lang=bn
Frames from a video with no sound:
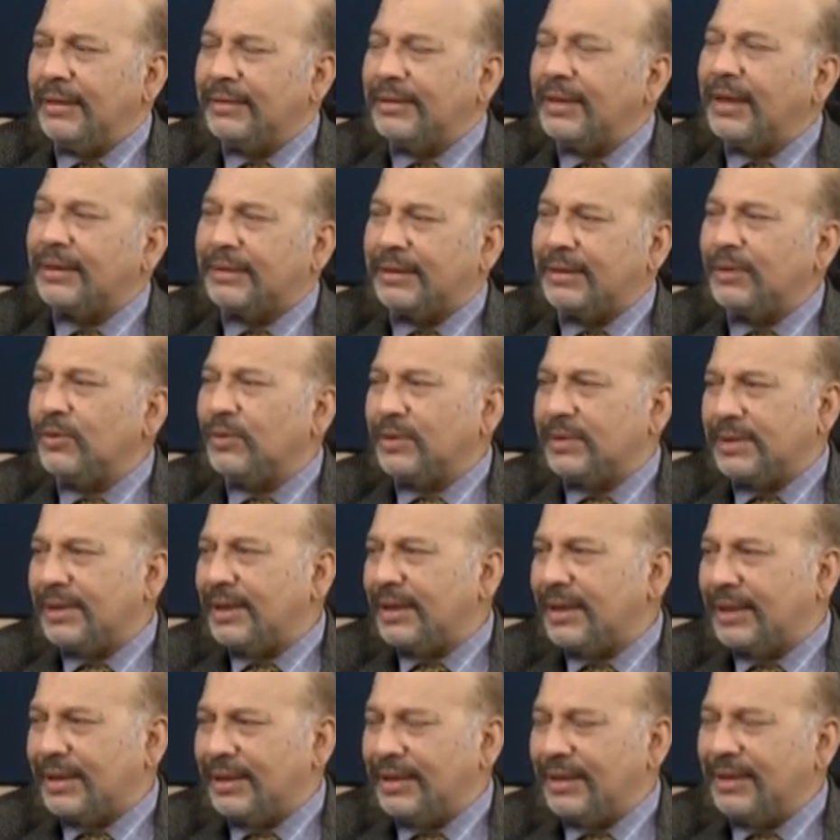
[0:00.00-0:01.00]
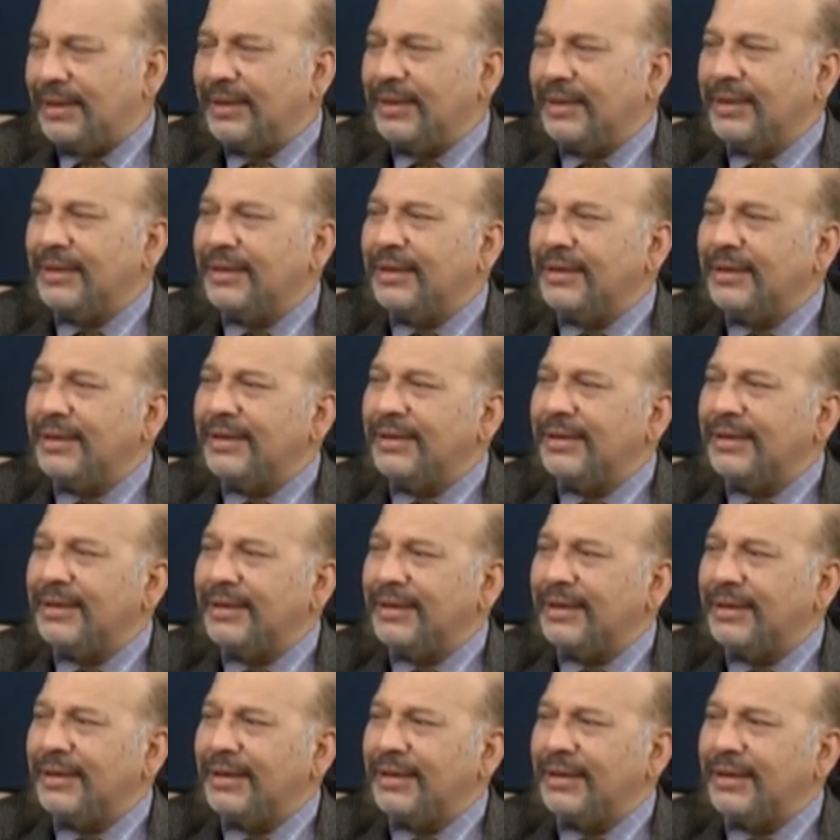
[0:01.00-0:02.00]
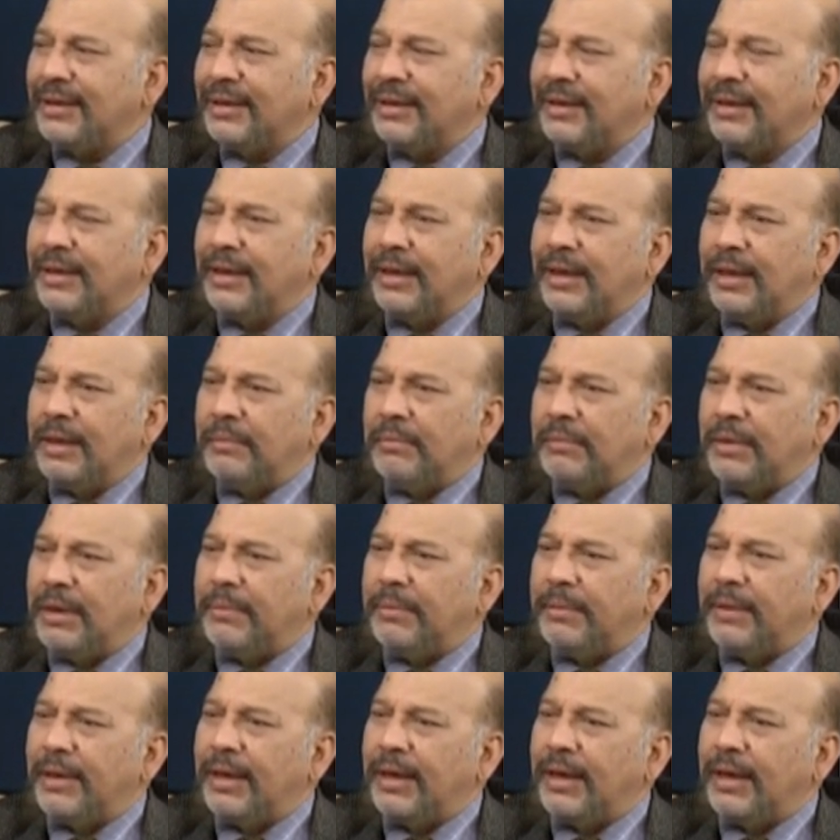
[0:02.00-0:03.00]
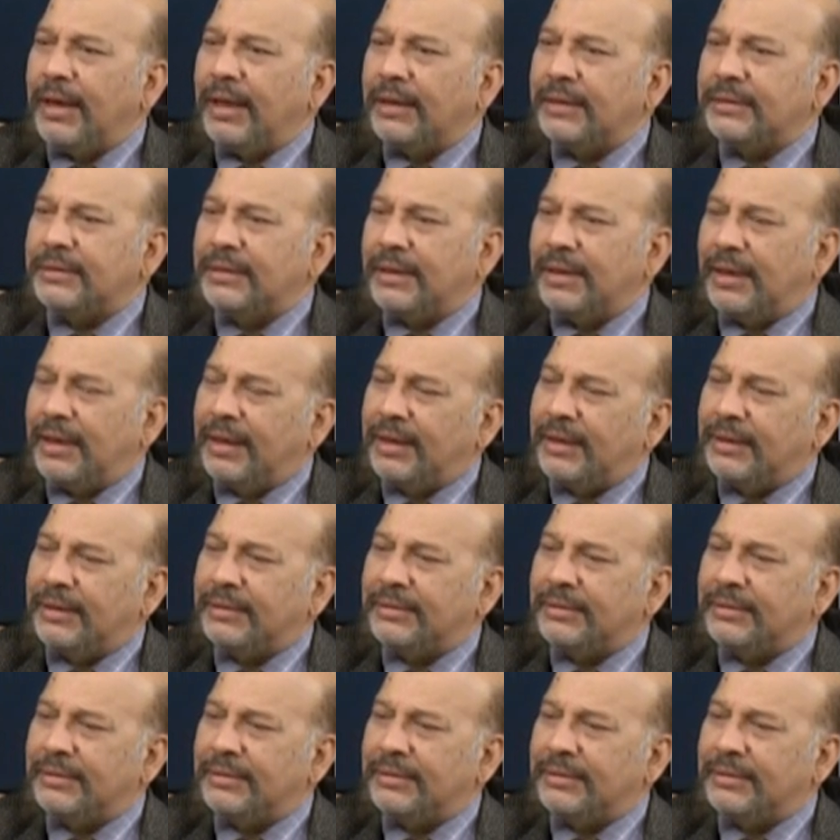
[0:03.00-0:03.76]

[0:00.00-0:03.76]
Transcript: থাকতে হয়েছে আর কি কী করতেন বাবা বাবা ছিলেন